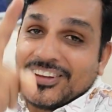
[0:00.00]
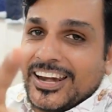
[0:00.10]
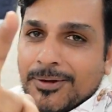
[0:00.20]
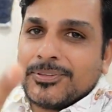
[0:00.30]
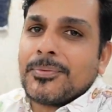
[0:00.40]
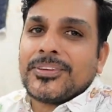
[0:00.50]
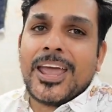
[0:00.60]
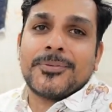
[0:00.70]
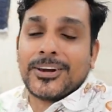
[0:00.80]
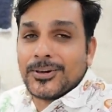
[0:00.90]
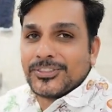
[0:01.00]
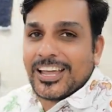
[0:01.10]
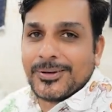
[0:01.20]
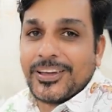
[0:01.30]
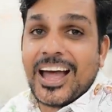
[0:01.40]
चैनल भी सब्सक्राइब कर लो
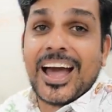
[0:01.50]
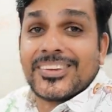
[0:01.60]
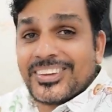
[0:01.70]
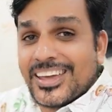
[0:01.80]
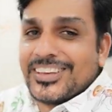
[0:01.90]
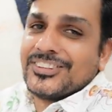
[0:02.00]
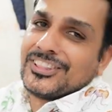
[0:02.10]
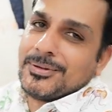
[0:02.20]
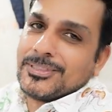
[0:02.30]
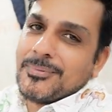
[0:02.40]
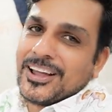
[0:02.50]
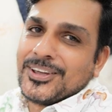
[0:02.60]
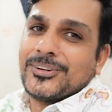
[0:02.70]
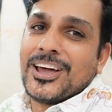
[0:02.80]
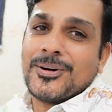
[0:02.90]
ताकि भाई ऐसे ही जितने भी
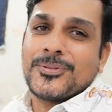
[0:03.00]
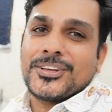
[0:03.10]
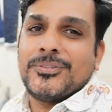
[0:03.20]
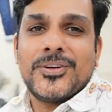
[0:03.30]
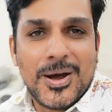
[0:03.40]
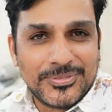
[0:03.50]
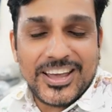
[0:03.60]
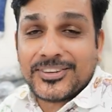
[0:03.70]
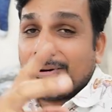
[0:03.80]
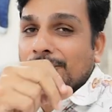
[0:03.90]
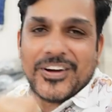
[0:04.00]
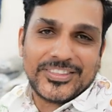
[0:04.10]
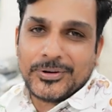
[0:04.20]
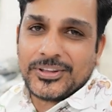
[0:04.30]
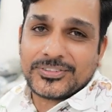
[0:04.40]
धमाके हो ना उनकी वीडियो आप देख सको और
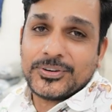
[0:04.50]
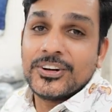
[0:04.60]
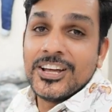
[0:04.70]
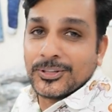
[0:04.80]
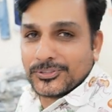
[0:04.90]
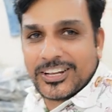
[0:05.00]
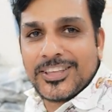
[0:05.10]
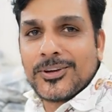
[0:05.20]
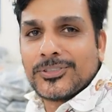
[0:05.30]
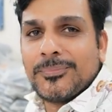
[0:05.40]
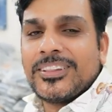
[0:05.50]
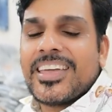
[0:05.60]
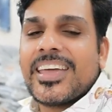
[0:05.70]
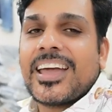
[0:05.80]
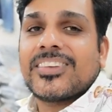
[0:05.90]
फायदा उठा सको तो चलिए दोस्तों
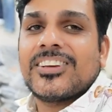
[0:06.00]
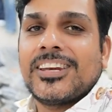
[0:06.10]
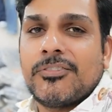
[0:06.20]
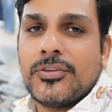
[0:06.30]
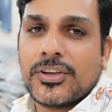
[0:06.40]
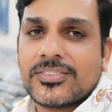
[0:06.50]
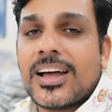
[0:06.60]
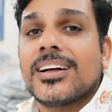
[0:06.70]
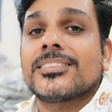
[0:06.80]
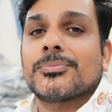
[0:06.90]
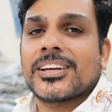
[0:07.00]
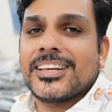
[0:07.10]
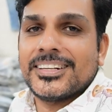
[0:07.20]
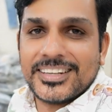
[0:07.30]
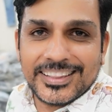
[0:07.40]
मिलते हैं एक ऐसी ही नई वीडियो के साथ जब तक के
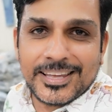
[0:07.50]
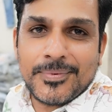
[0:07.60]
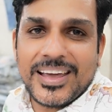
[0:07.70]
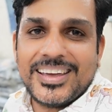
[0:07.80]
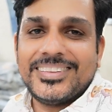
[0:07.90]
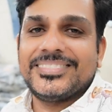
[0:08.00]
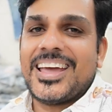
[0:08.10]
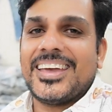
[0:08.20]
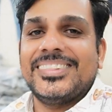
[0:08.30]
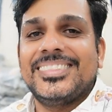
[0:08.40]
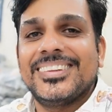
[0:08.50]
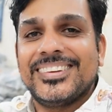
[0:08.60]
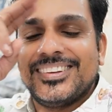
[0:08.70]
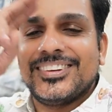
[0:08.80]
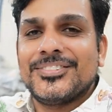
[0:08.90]
लिए टिल देन बाय जय हिंद
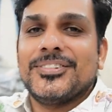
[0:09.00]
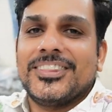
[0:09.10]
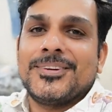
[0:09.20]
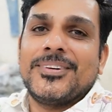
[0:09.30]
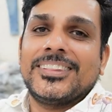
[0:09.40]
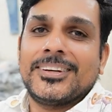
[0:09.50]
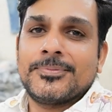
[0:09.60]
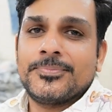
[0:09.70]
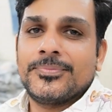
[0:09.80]
वंदे मातरम